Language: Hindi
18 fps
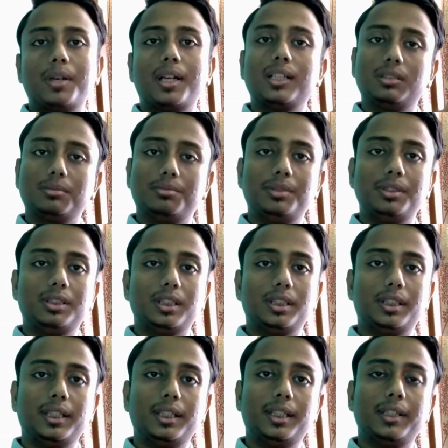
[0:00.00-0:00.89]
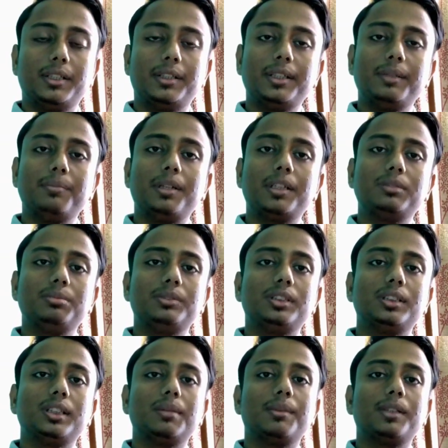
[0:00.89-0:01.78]
प्लस विज़न ठीक है री प्लस
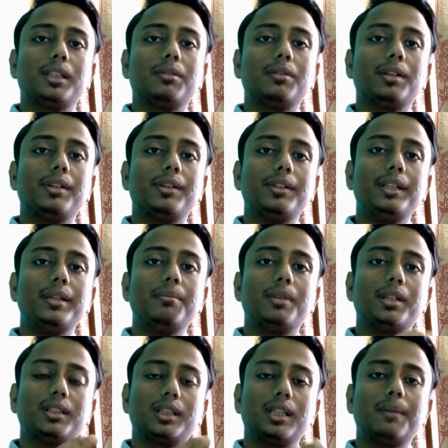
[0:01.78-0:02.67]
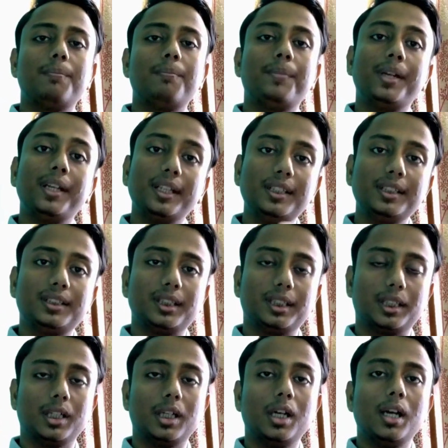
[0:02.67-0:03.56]
विज़न का मतलब क्या है री मतलब फिर
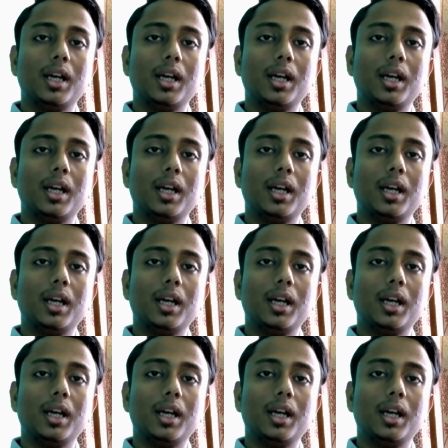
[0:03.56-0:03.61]
से